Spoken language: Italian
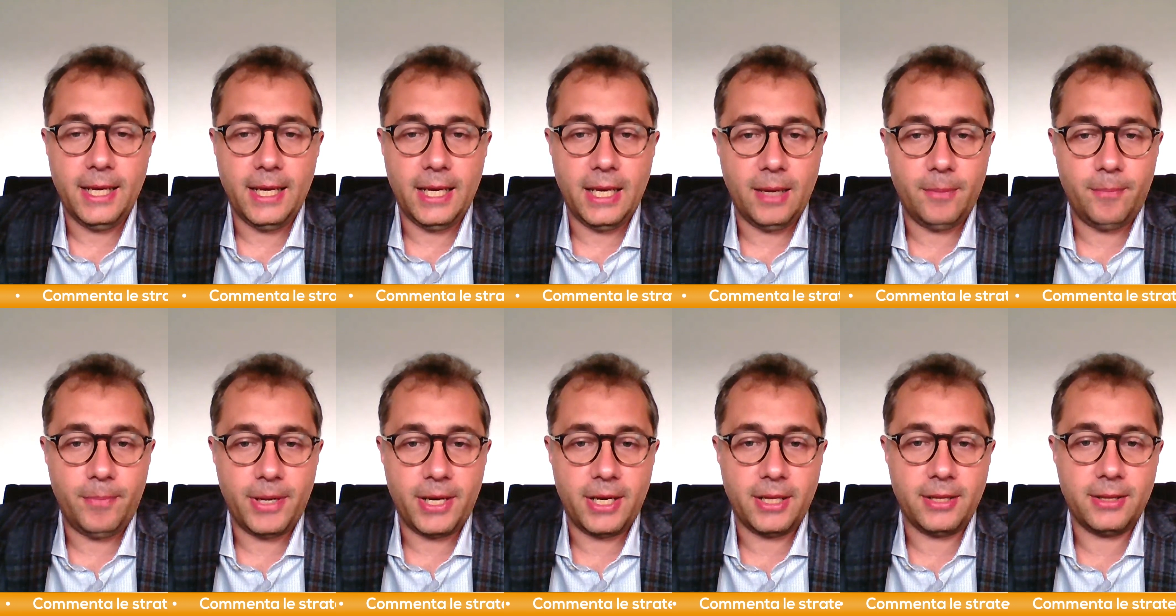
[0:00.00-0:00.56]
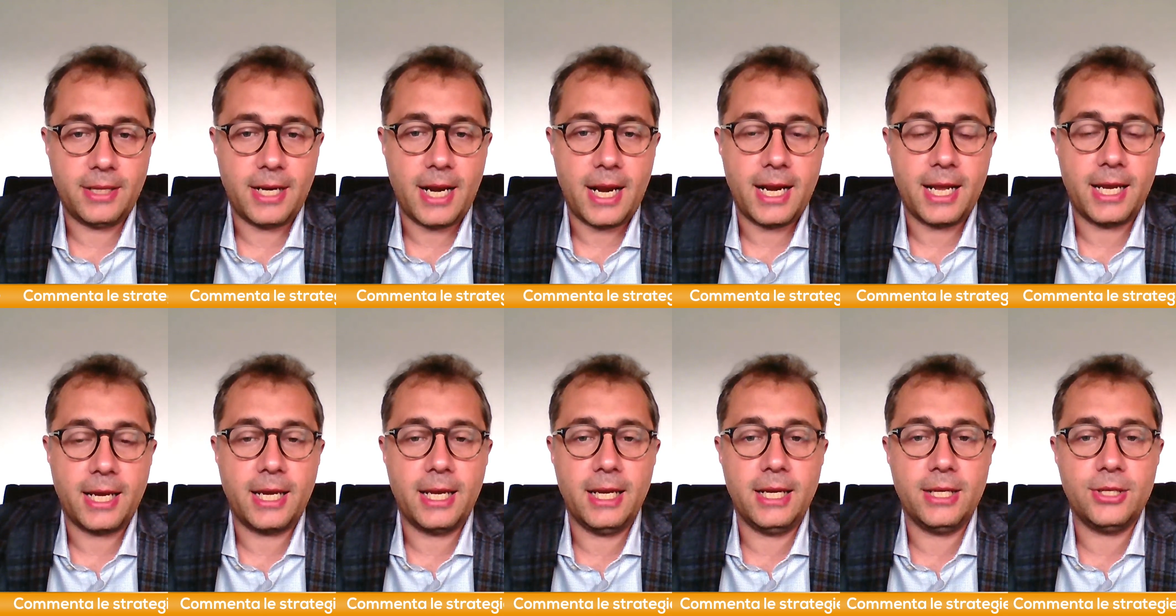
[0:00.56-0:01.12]
eh, per entrare
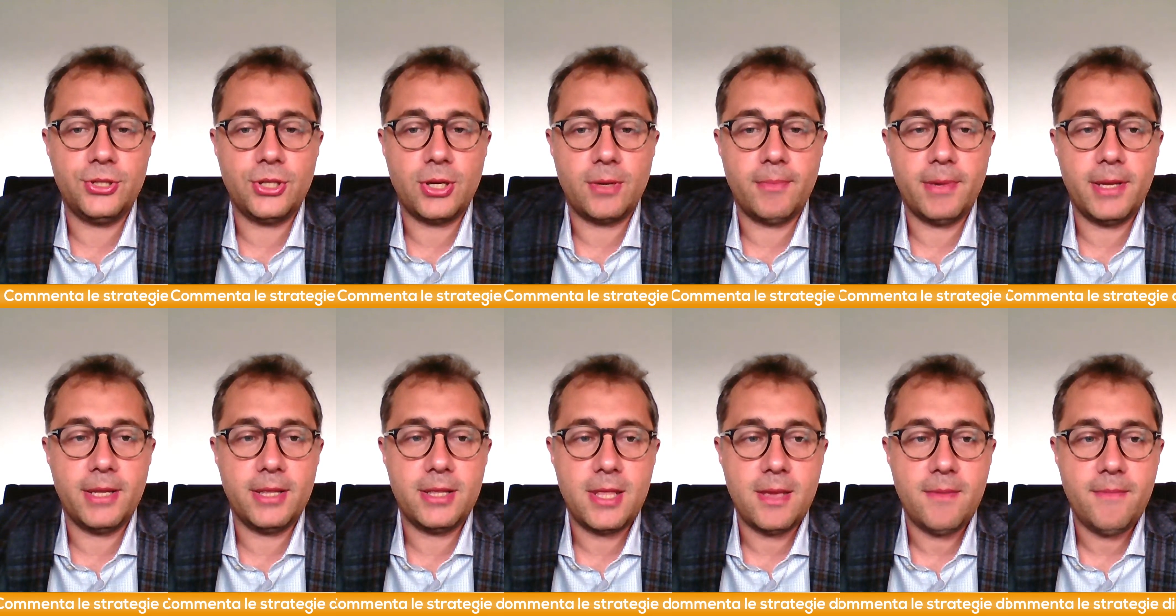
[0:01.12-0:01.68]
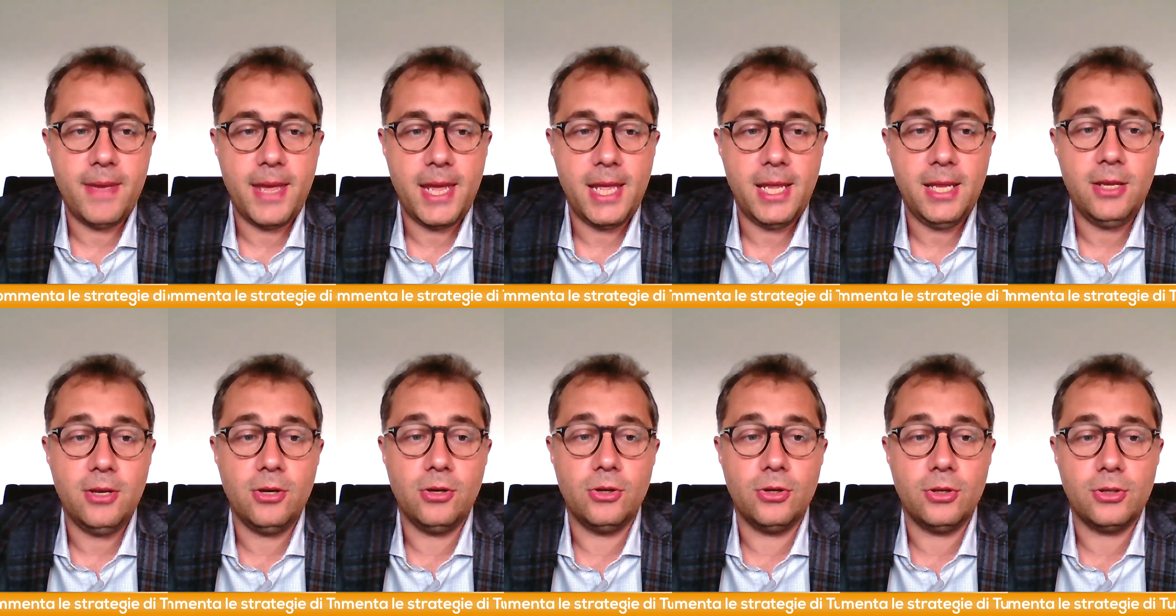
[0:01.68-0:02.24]
anche leggermente meglio,